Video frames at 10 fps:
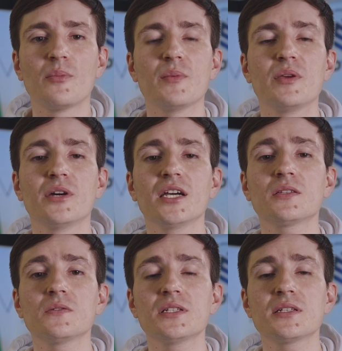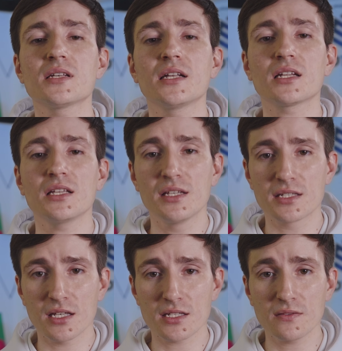Помимо этого, дизайнер
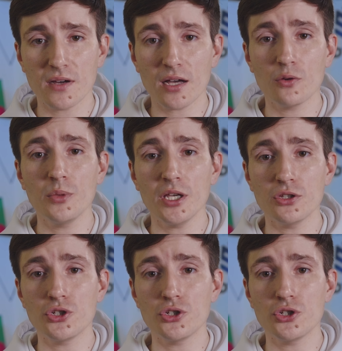XS2 умеет